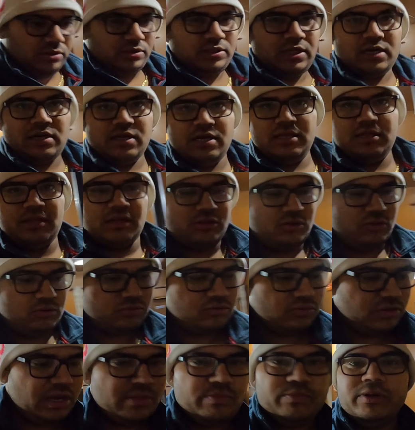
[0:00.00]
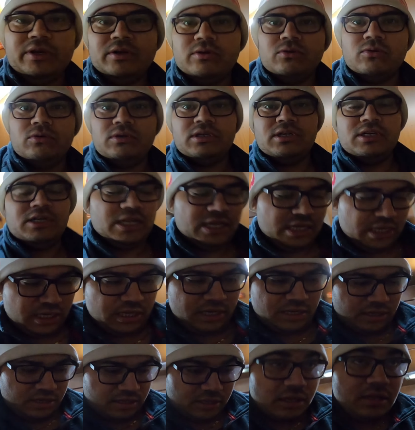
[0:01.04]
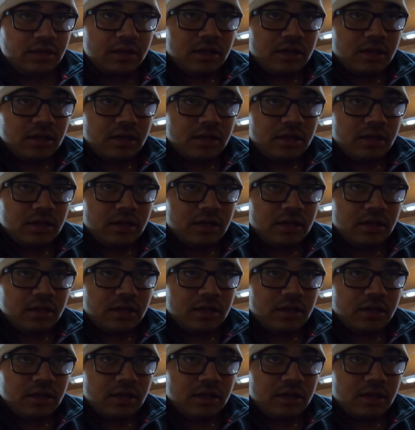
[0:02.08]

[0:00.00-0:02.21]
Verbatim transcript: और सर का दर्द हो चुका है बिल्कुल ठीक